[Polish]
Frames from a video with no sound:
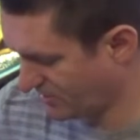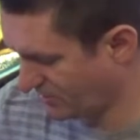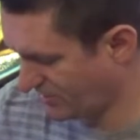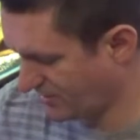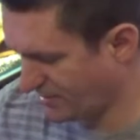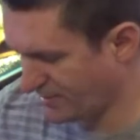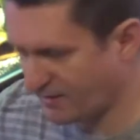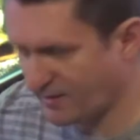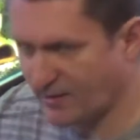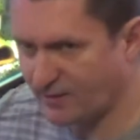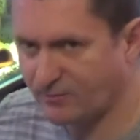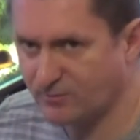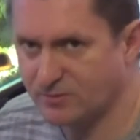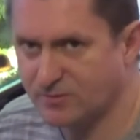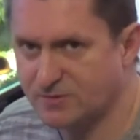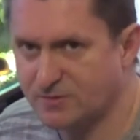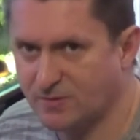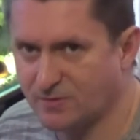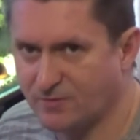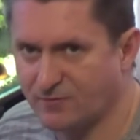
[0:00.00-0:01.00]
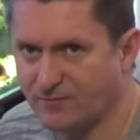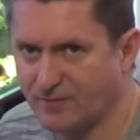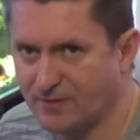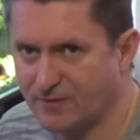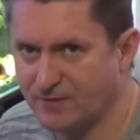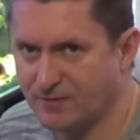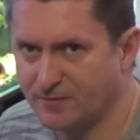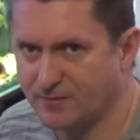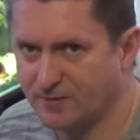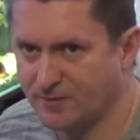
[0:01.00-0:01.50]
góry na dół co 2
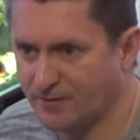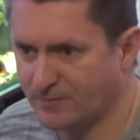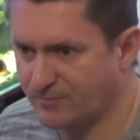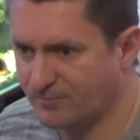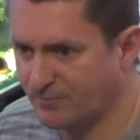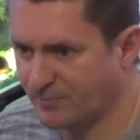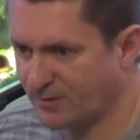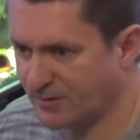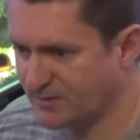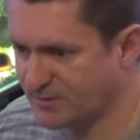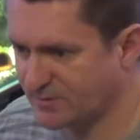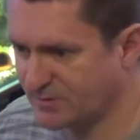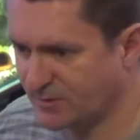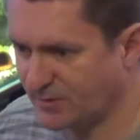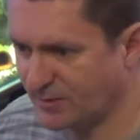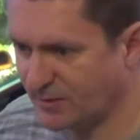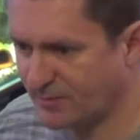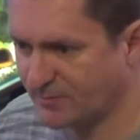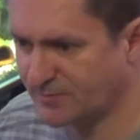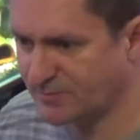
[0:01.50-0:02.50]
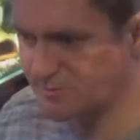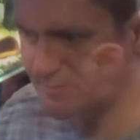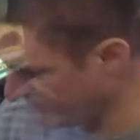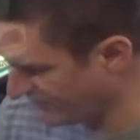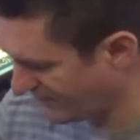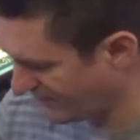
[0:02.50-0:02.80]
litry, pokazuje nam i